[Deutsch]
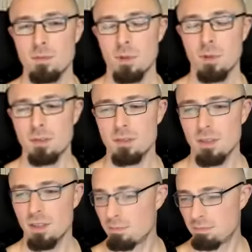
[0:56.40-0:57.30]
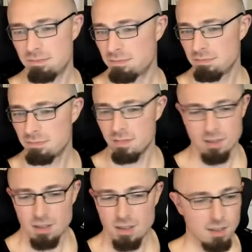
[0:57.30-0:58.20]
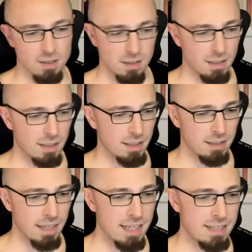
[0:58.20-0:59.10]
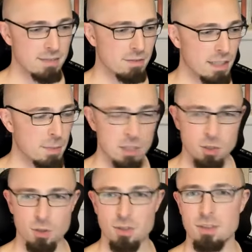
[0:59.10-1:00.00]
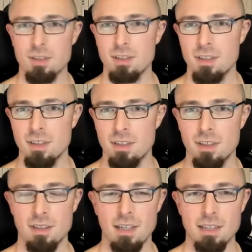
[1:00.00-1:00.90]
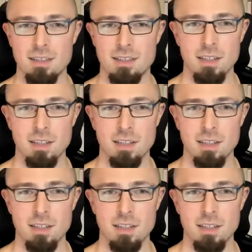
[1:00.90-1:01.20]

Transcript: war das bei ja. dir? ja, Lesen war immer schon eines der